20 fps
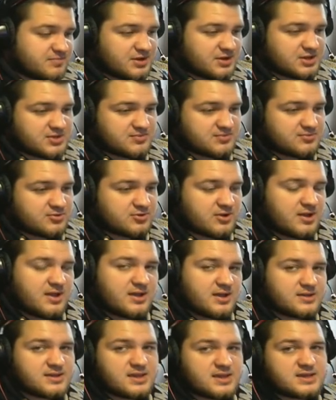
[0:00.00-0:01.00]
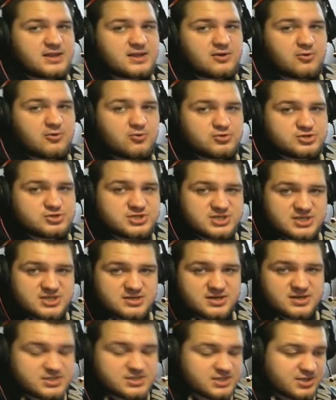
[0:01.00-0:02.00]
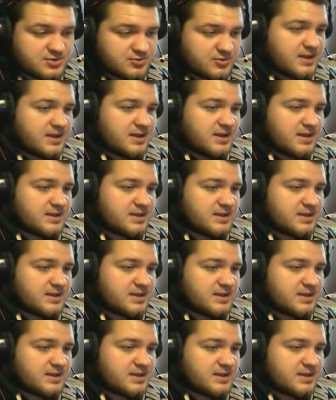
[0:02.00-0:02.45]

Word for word: Поэтому я их так очень сильно ценю.